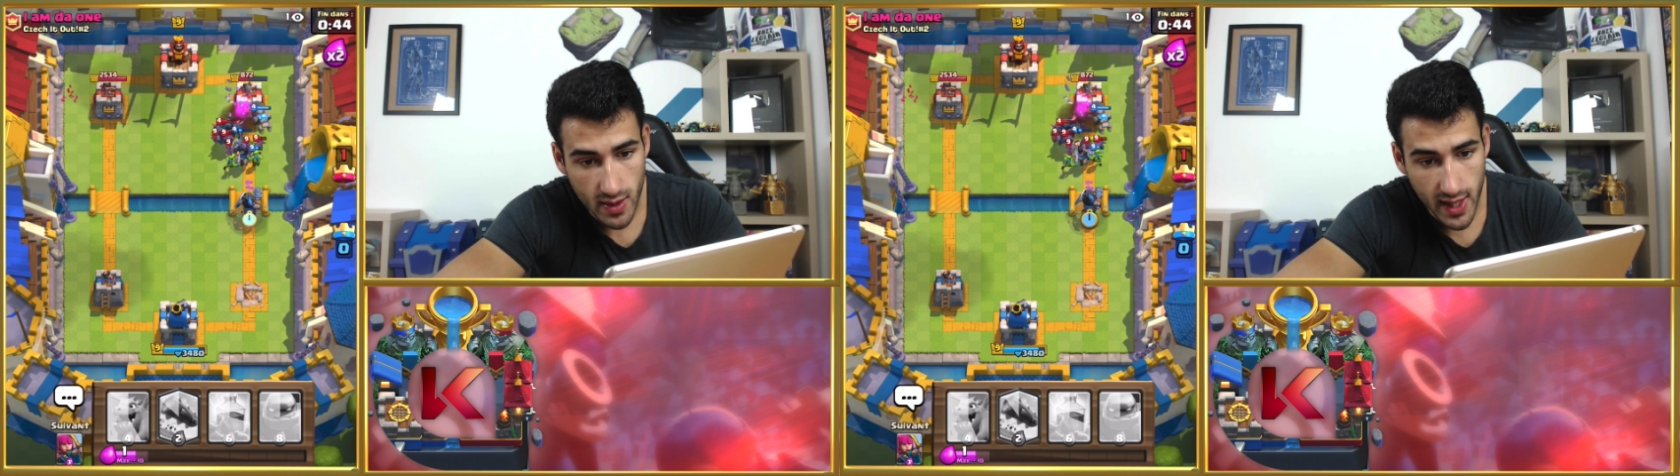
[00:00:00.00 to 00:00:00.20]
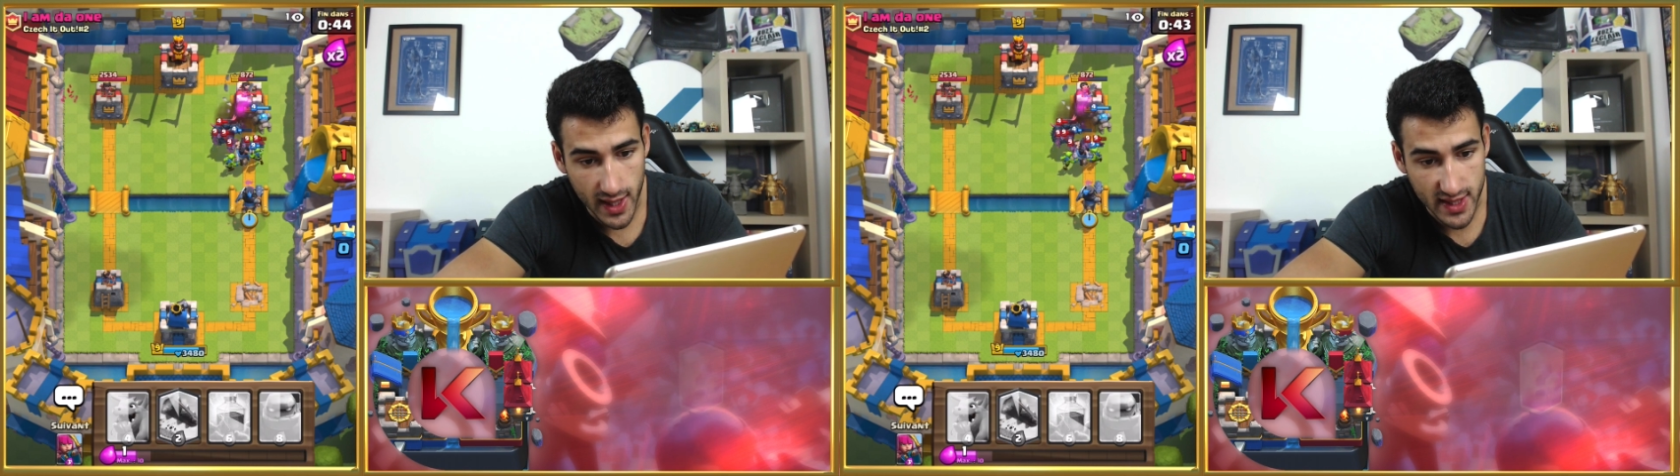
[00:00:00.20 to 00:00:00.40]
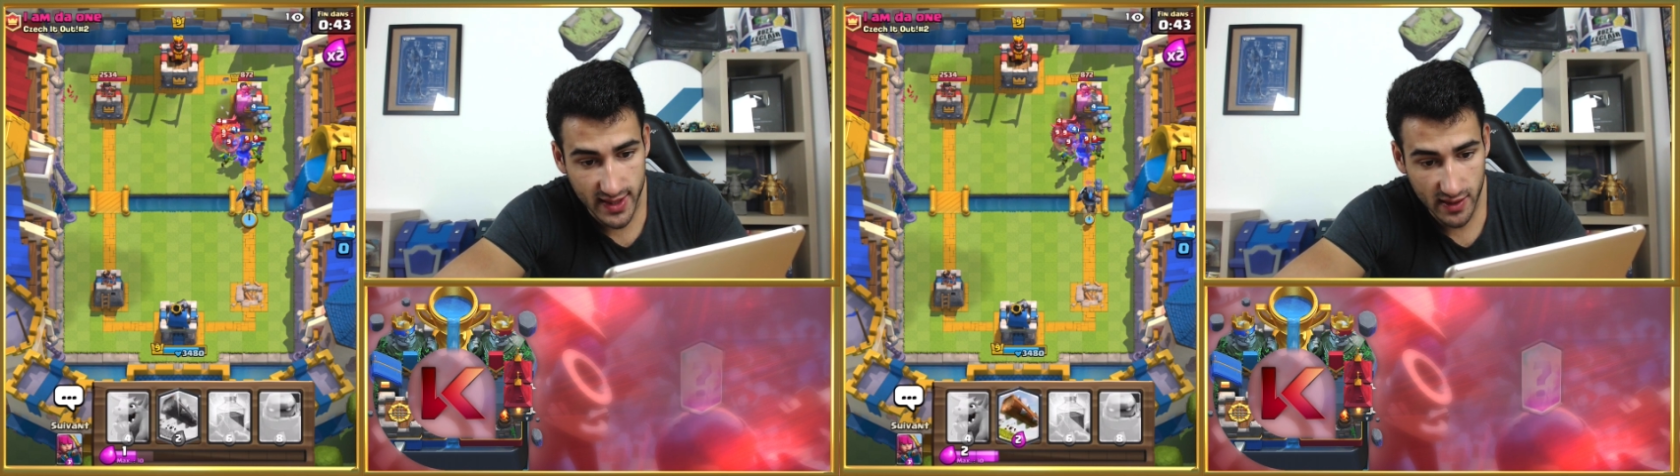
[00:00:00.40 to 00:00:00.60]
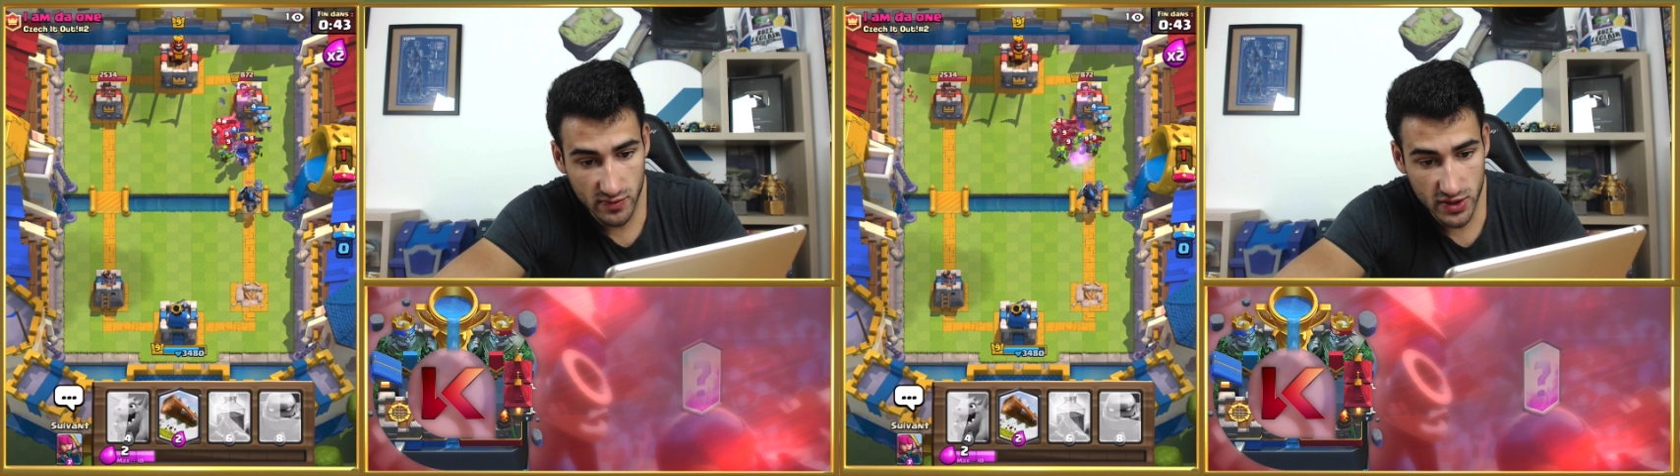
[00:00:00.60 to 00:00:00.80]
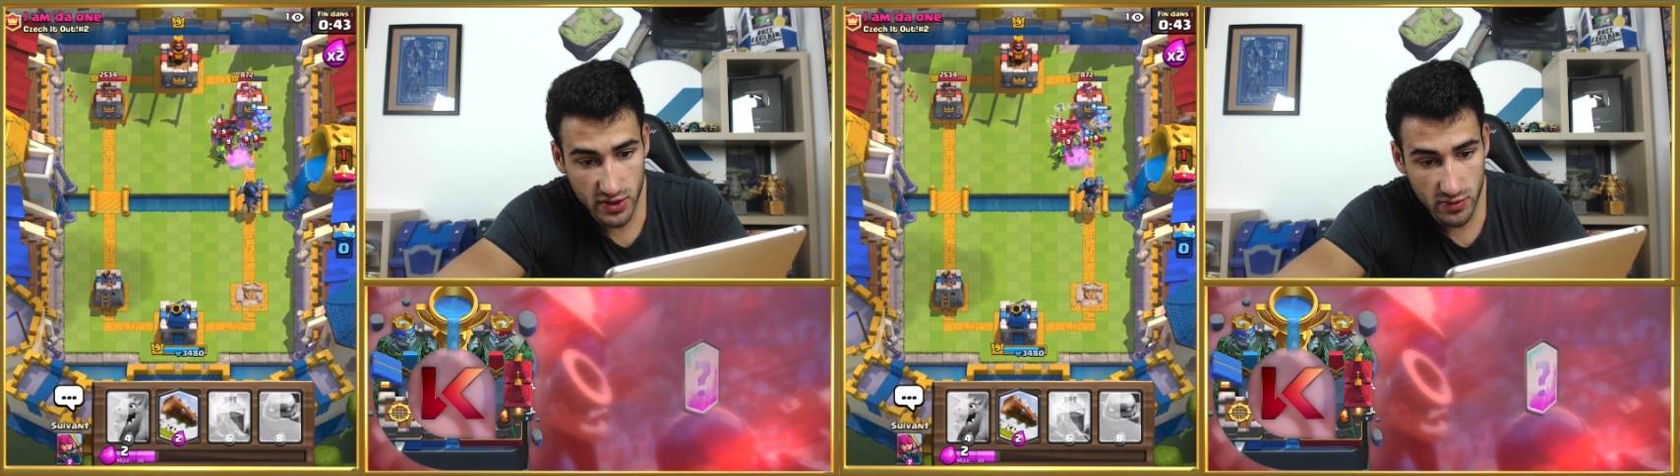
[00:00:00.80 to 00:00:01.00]
Allez, ça
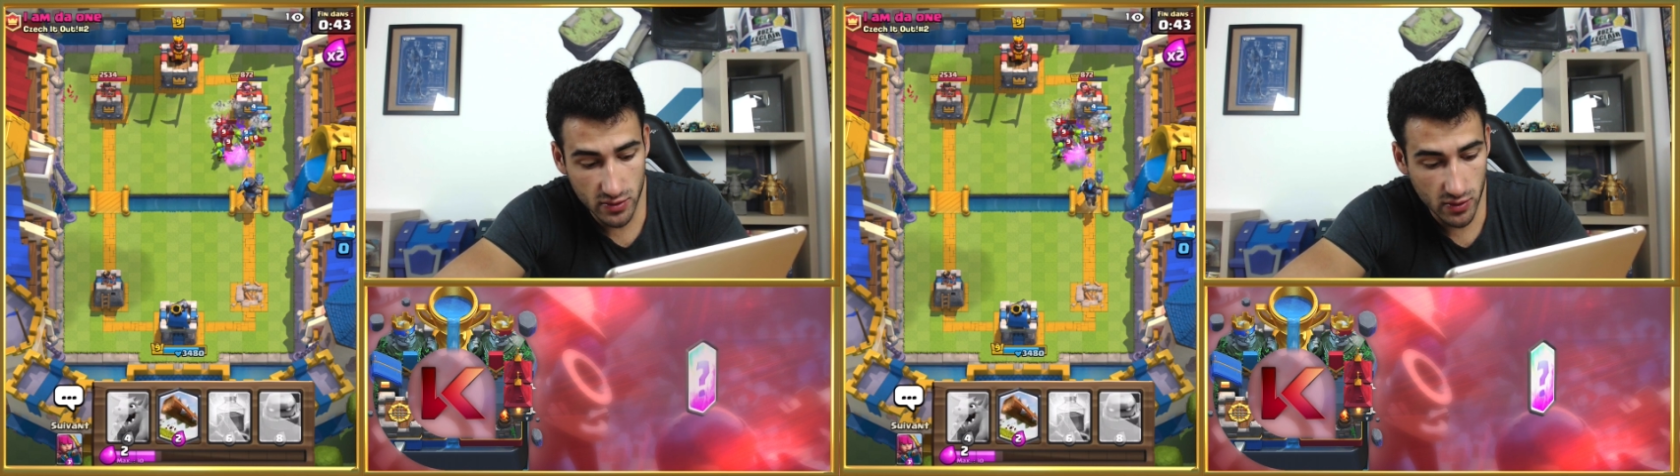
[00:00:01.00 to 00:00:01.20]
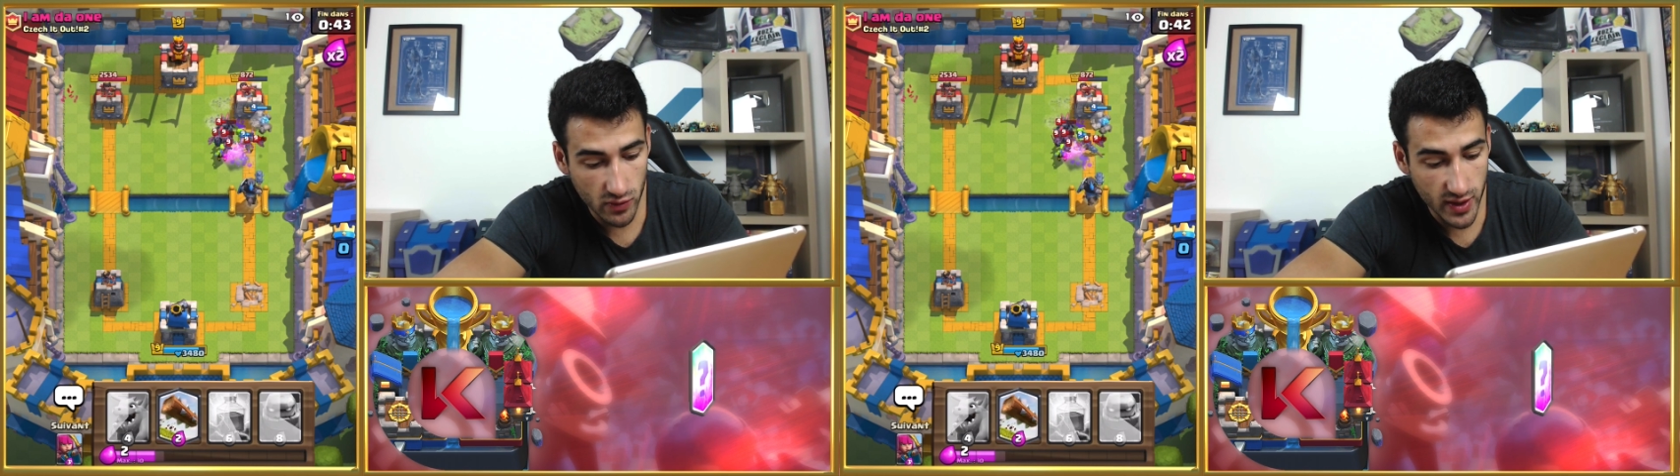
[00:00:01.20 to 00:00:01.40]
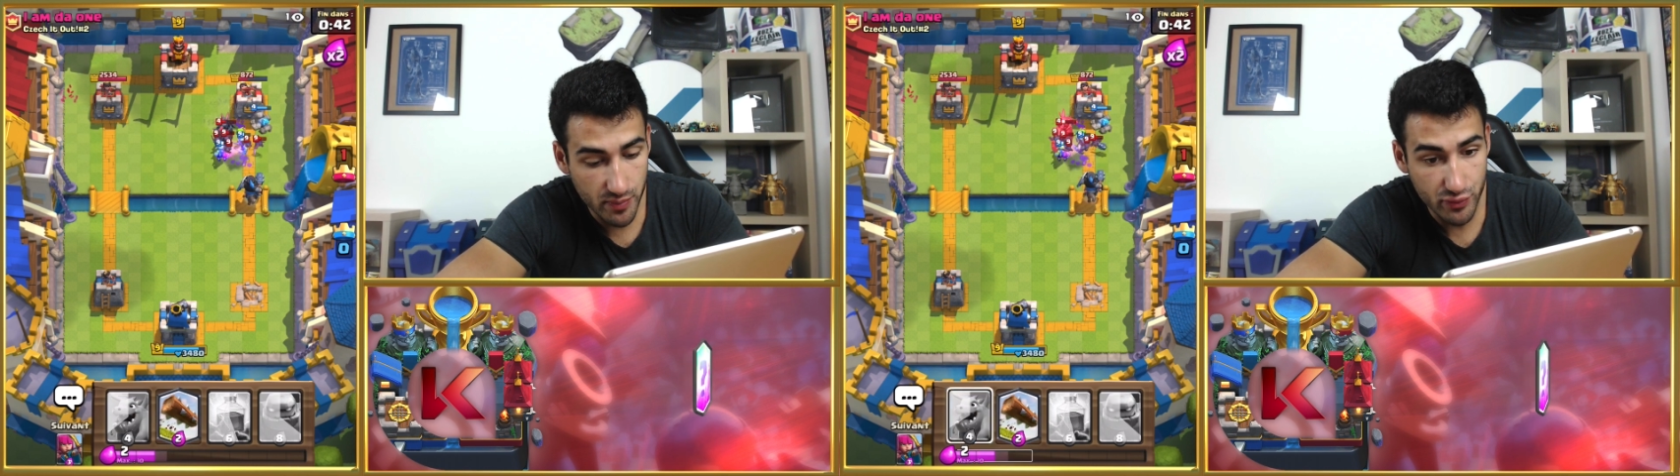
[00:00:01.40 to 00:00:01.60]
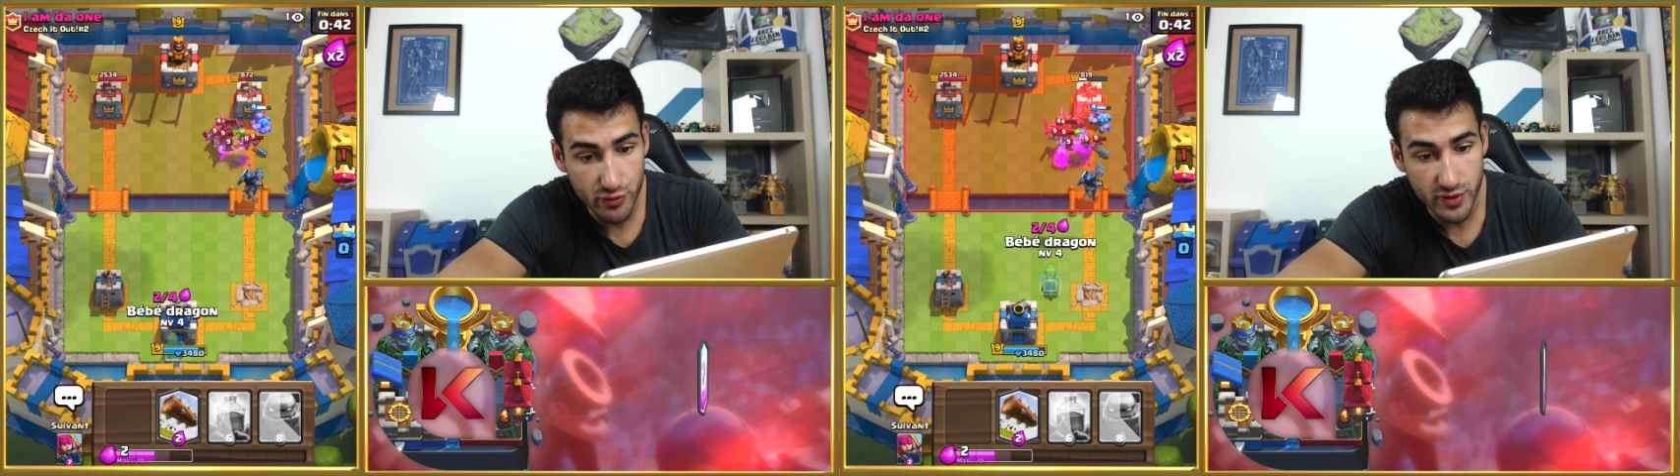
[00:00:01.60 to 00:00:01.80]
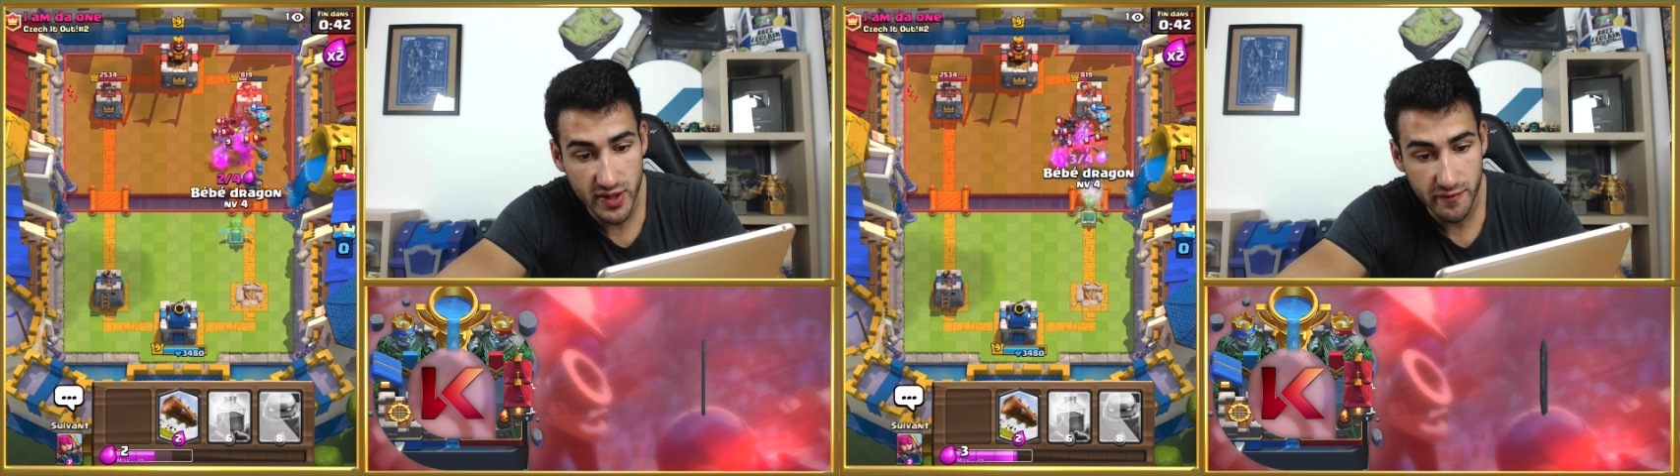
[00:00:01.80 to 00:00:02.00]
continue. On n'a plus
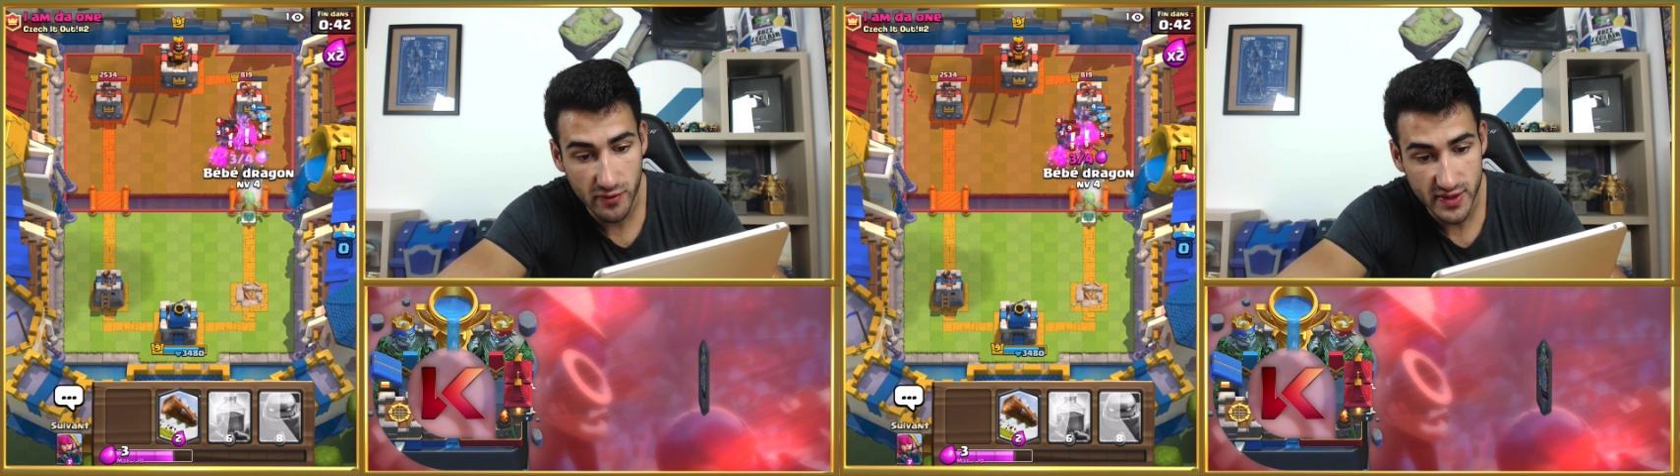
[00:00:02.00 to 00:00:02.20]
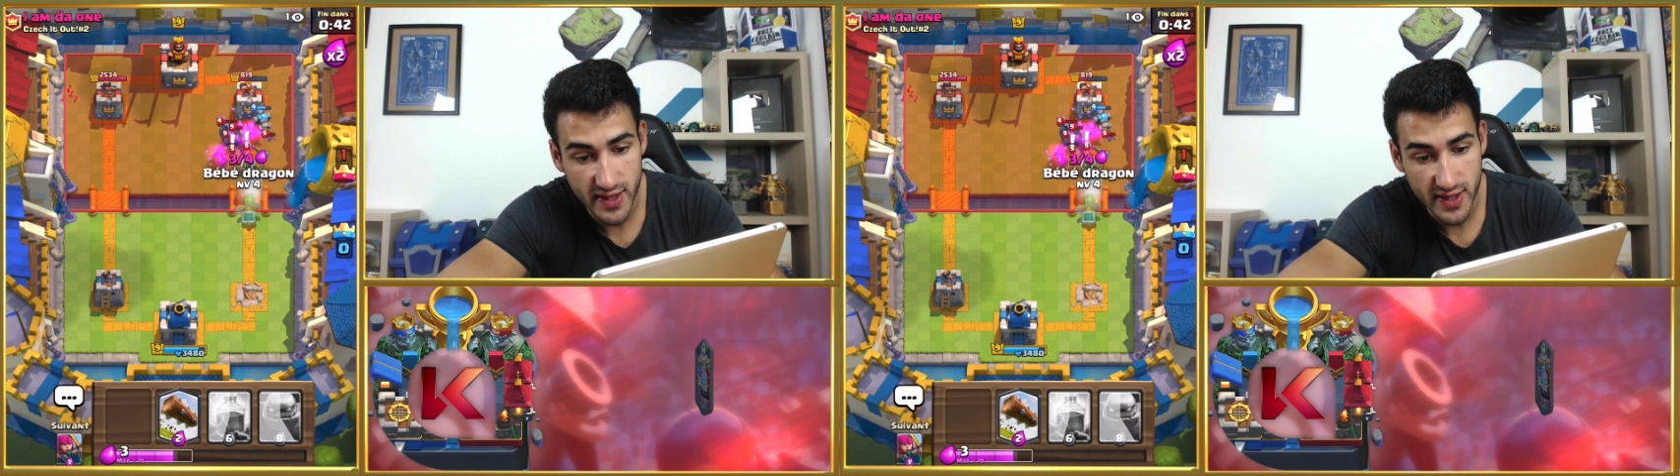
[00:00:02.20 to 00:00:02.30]
de défense